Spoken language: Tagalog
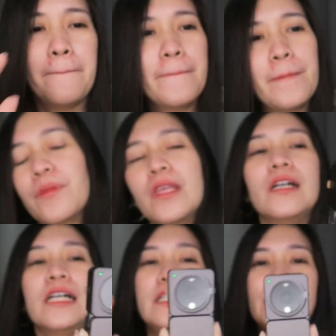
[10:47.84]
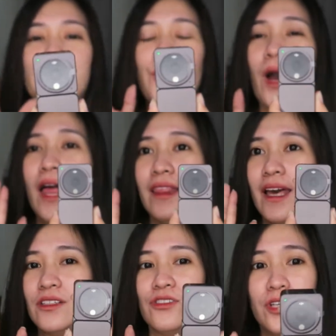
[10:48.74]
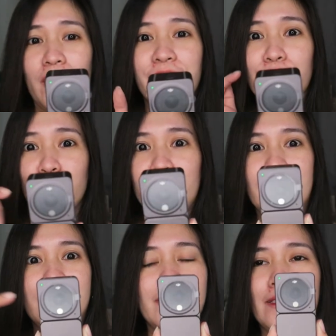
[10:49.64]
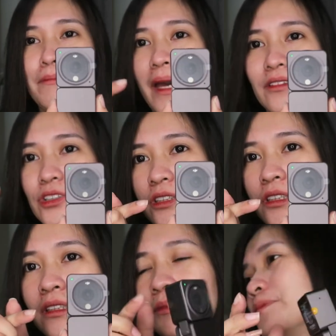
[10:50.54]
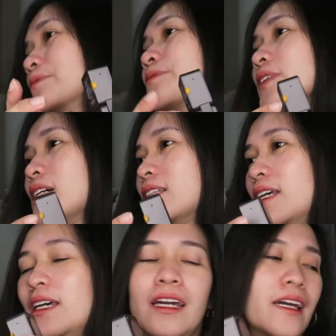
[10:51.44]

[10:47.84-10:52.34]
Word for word: stop playing because So, gonna... I'll let Jack do this matter kasi